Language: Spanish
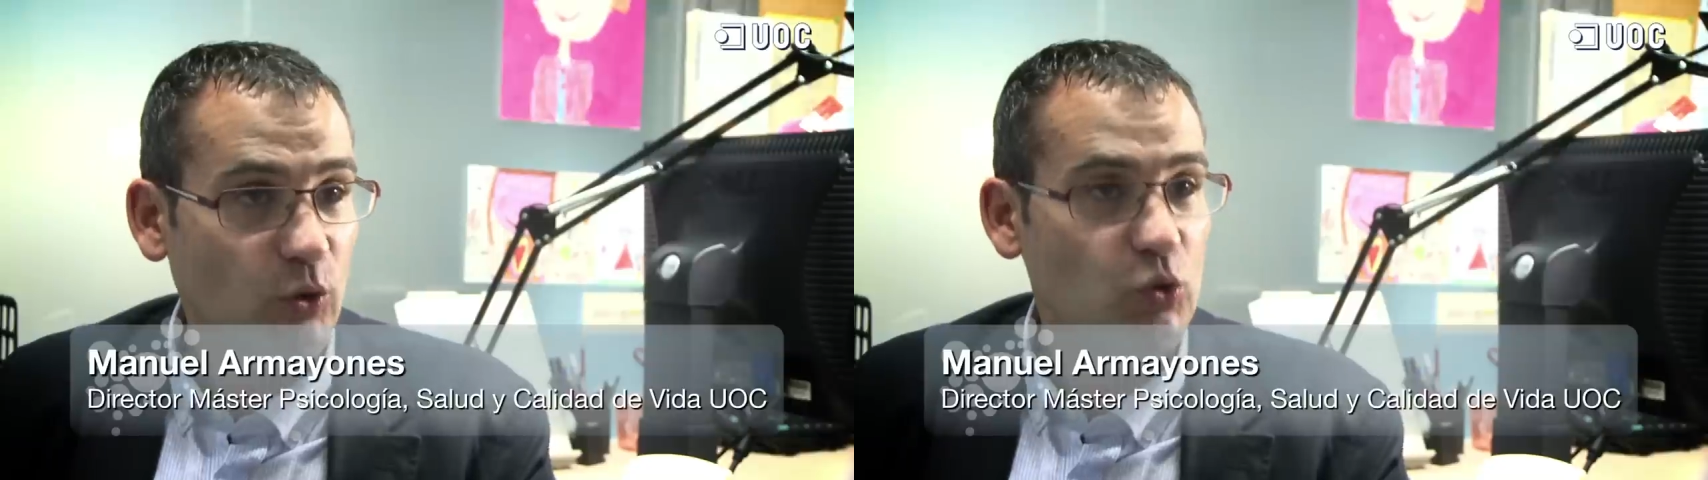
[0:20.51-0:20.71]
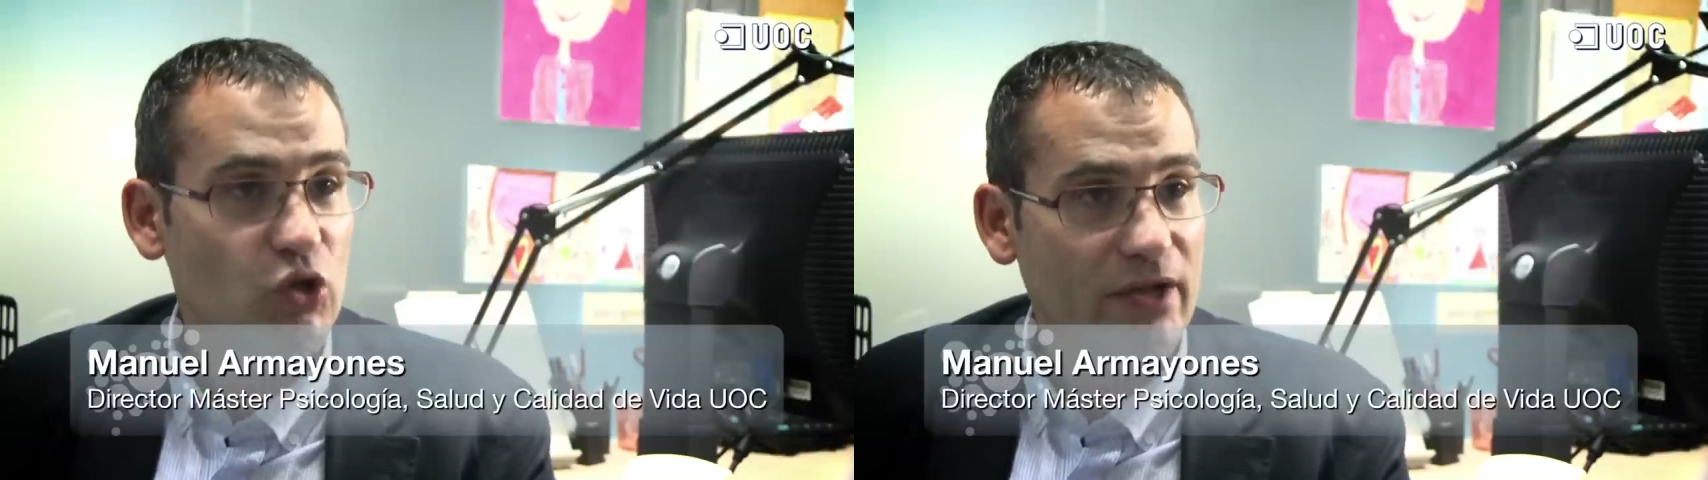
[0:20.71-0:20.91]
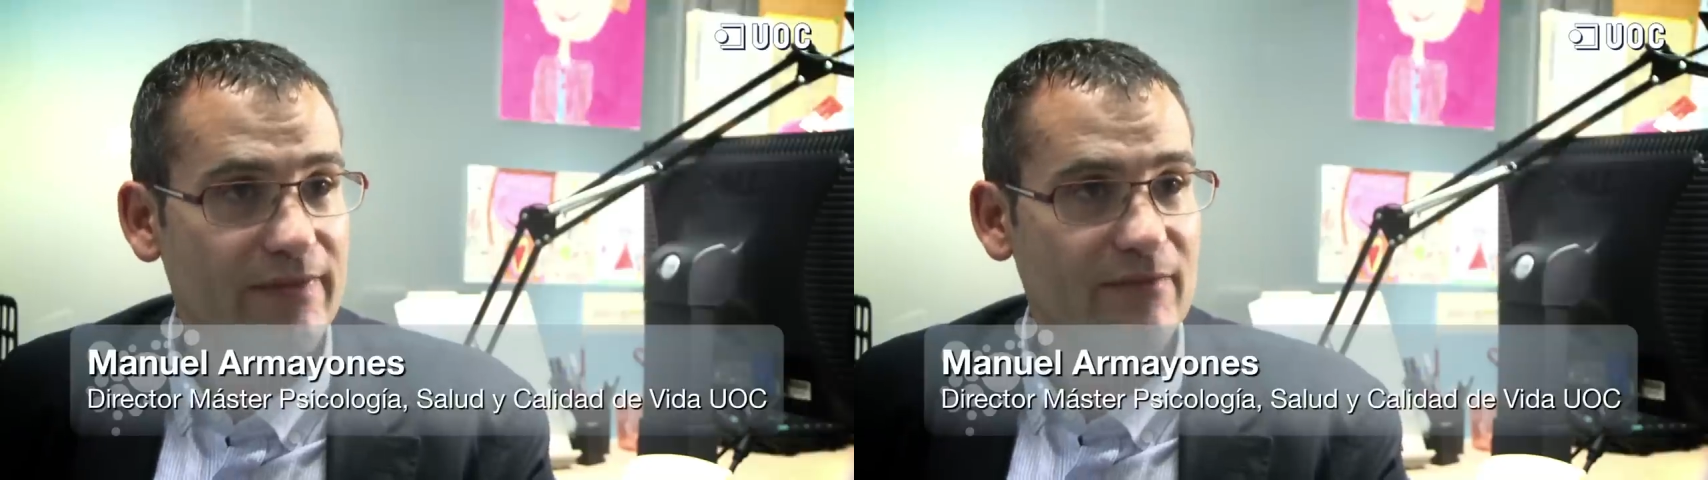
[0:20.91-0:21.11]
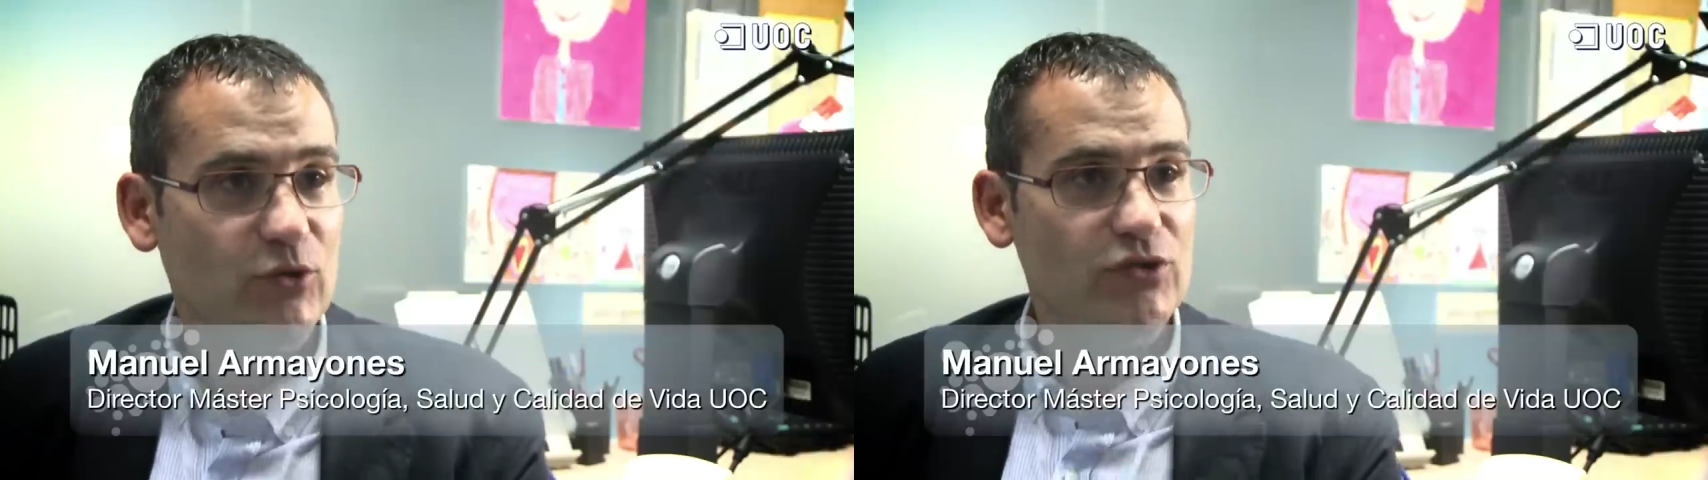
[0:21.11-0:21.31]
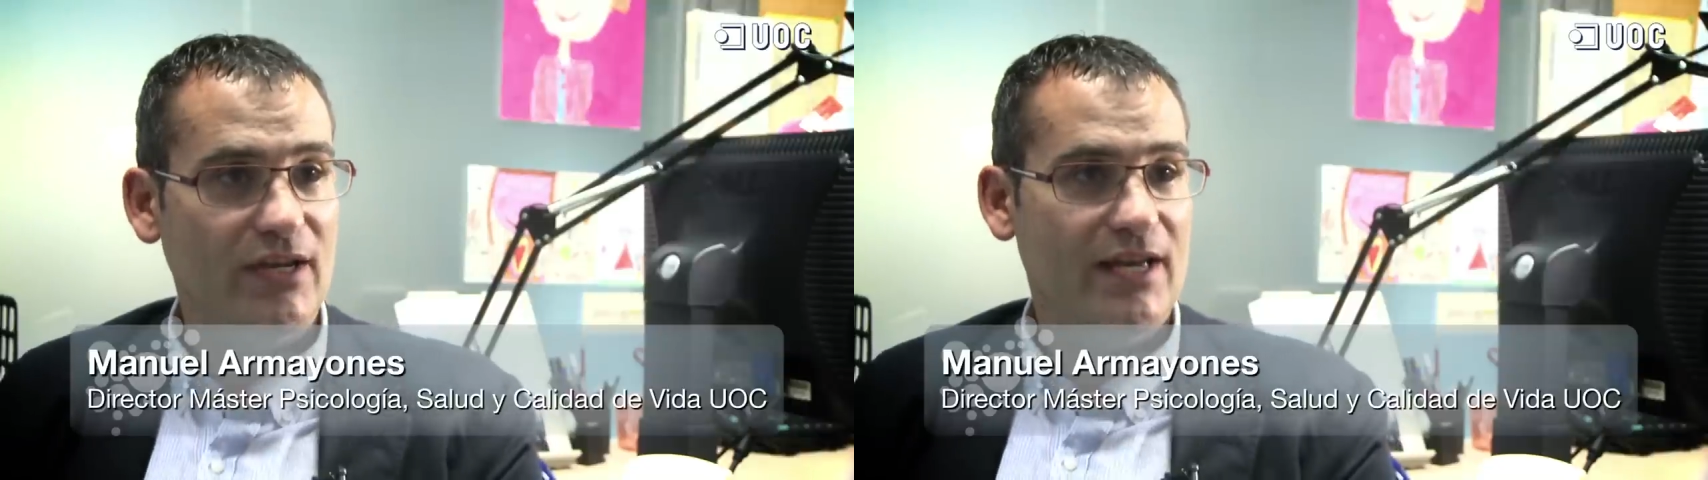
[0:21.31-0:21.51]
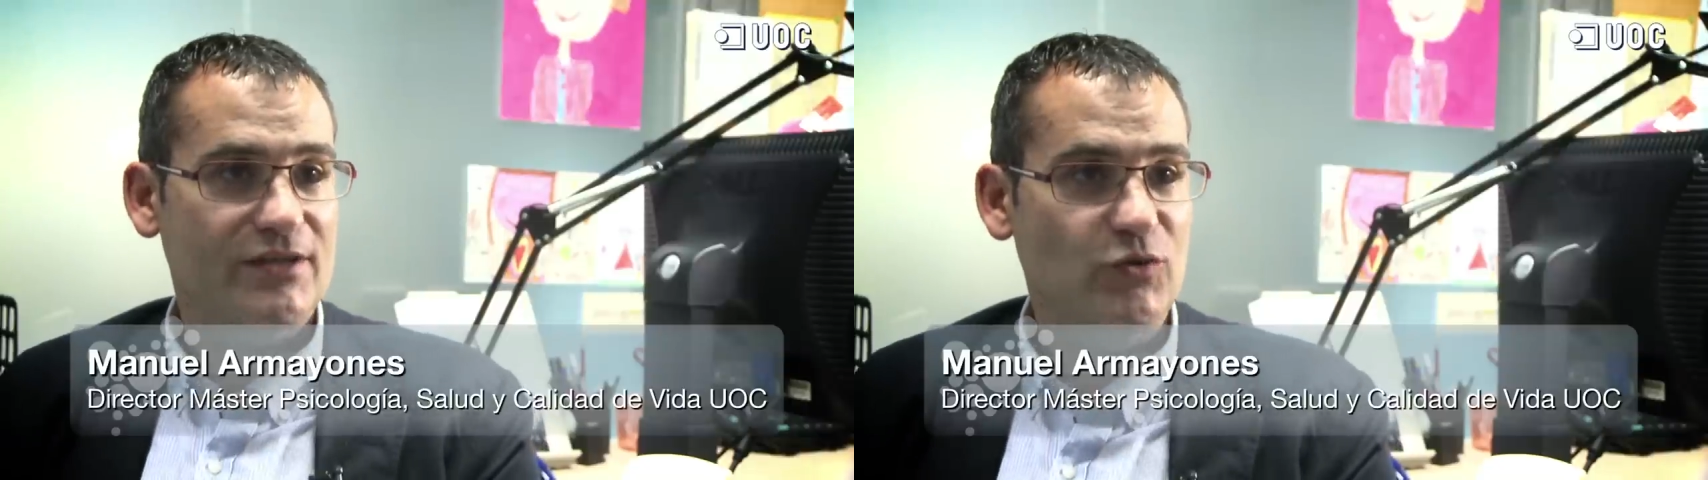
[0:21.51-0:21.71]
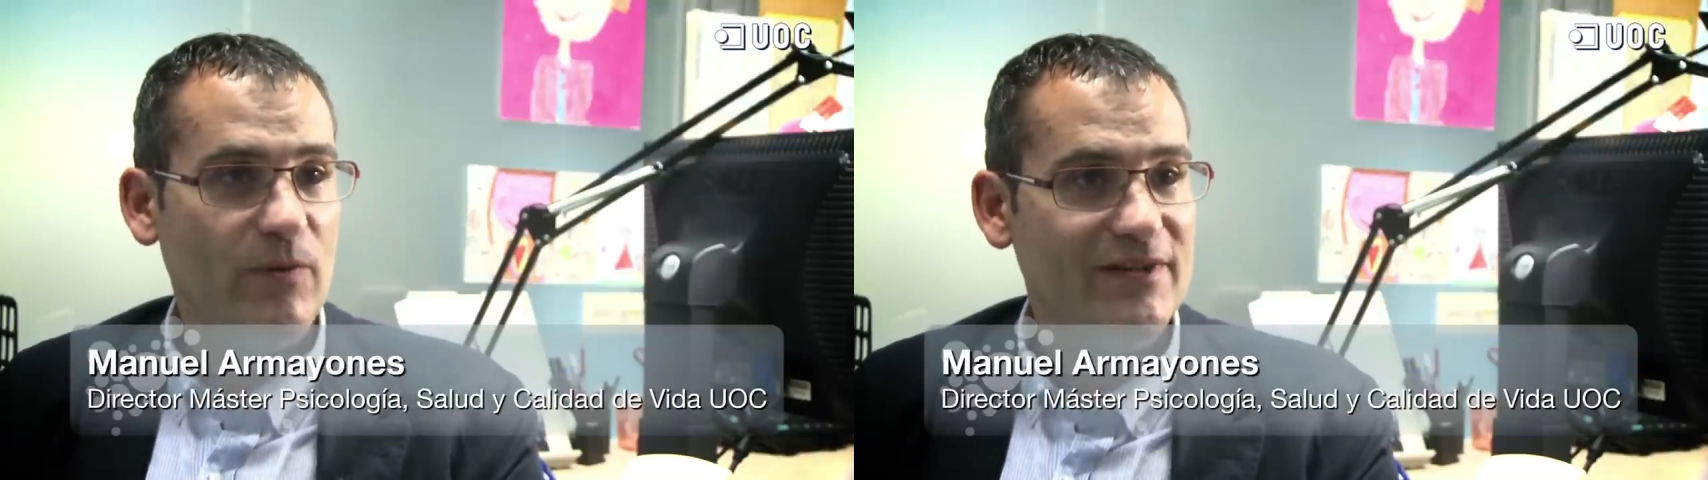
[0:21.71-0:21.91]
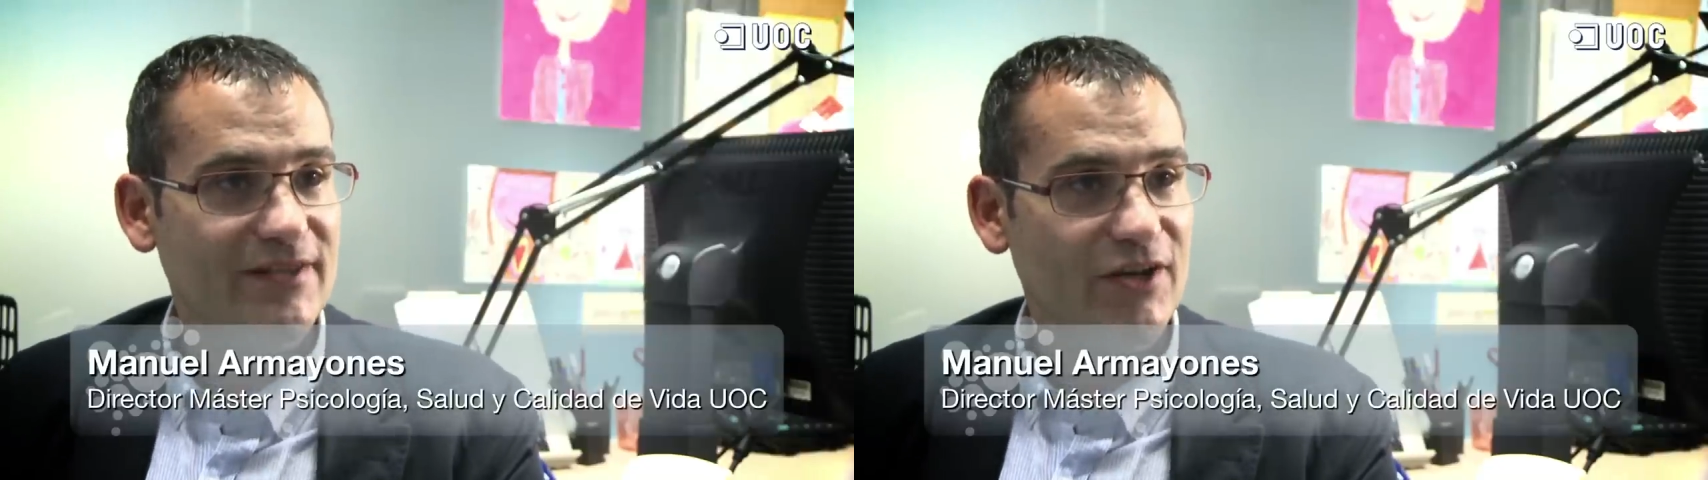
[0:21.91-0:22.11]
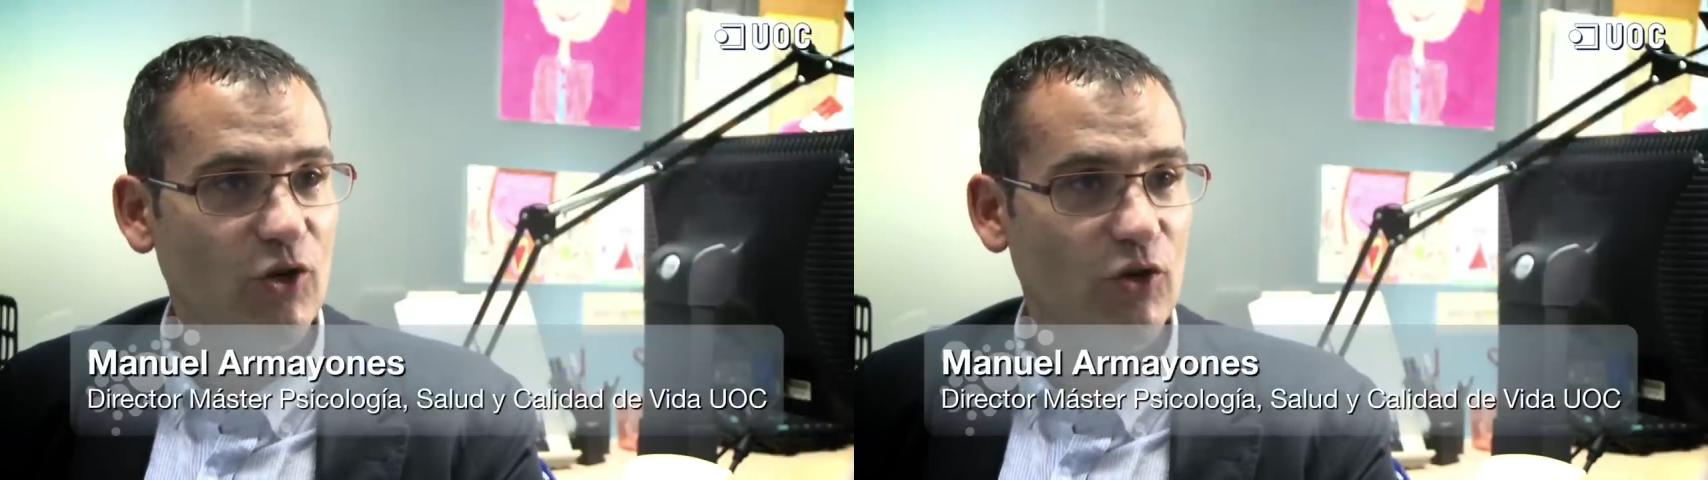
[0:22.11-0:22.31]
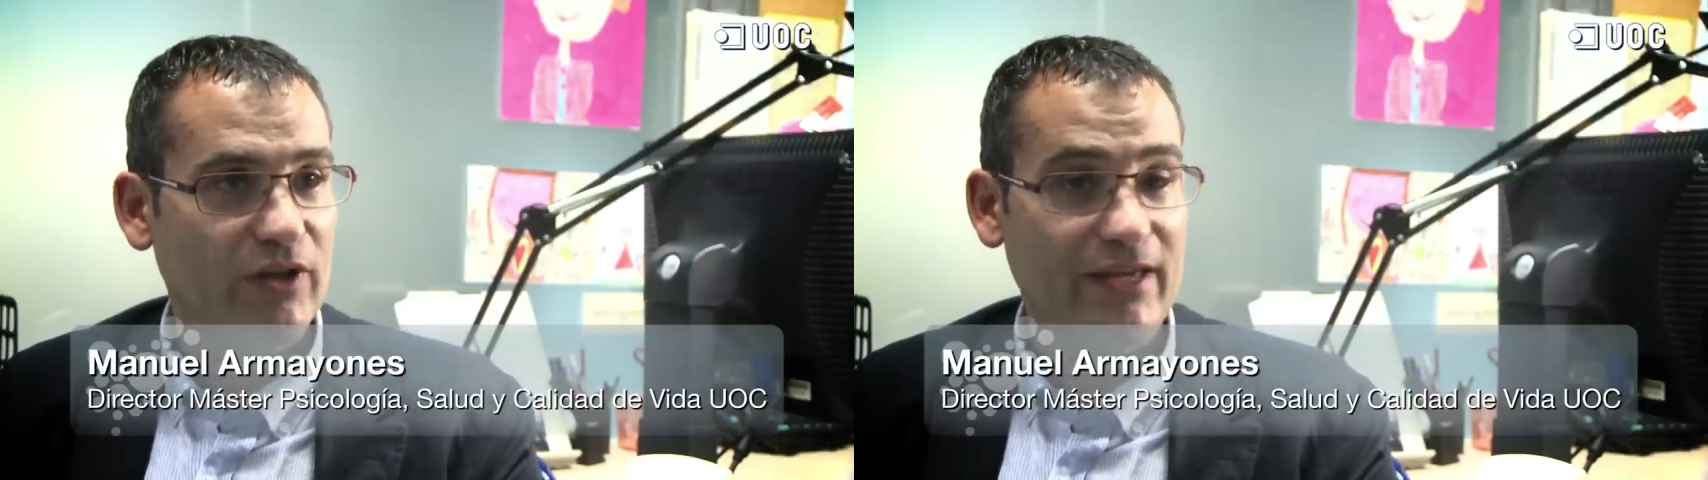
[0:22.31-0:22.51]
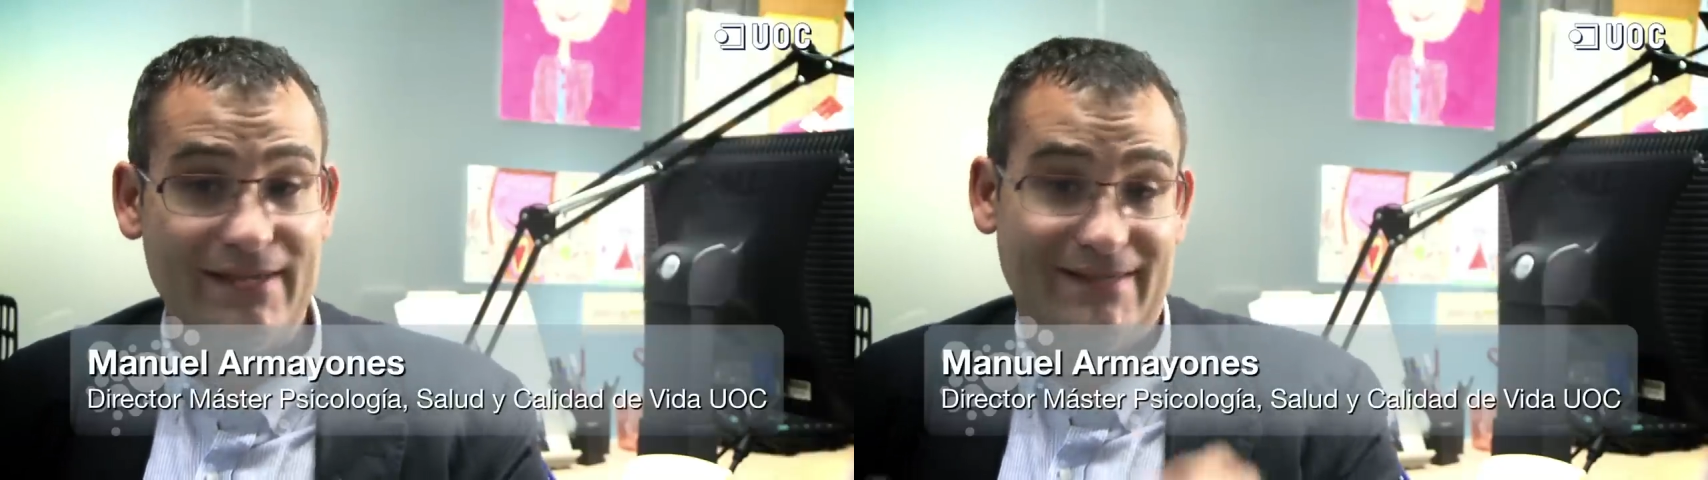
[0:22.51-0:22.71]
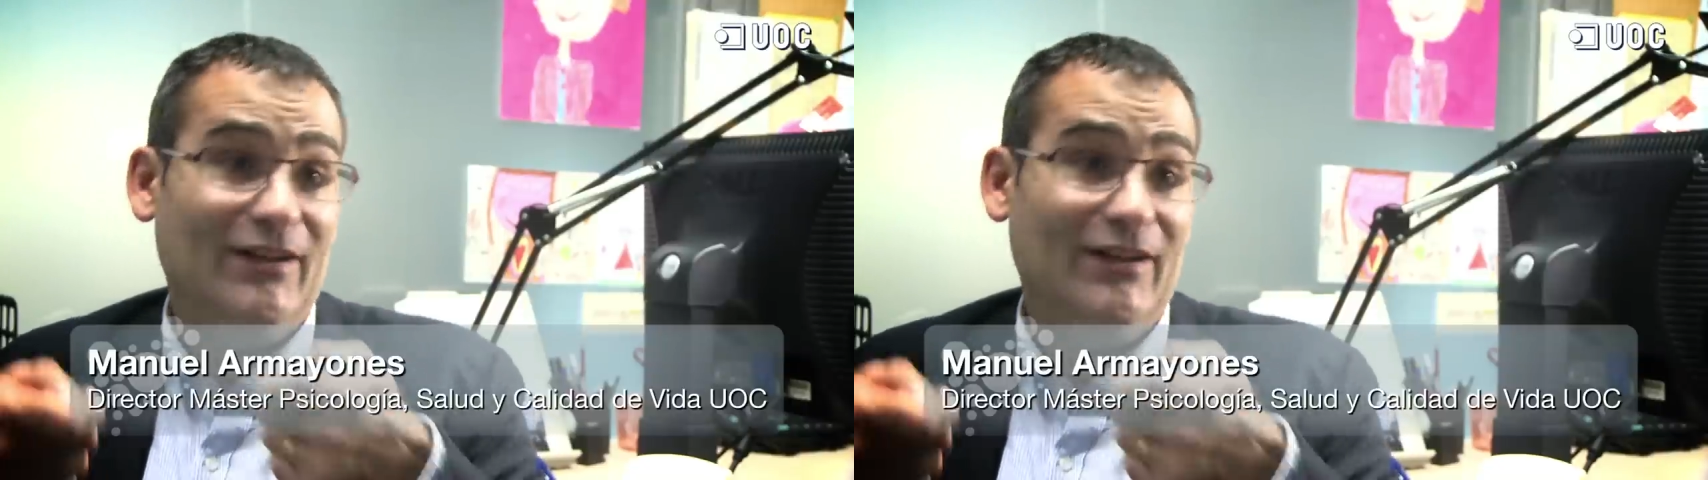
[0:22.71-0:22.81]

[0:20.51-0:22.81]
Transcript: uso que hacemos de las nuevas tecnologías,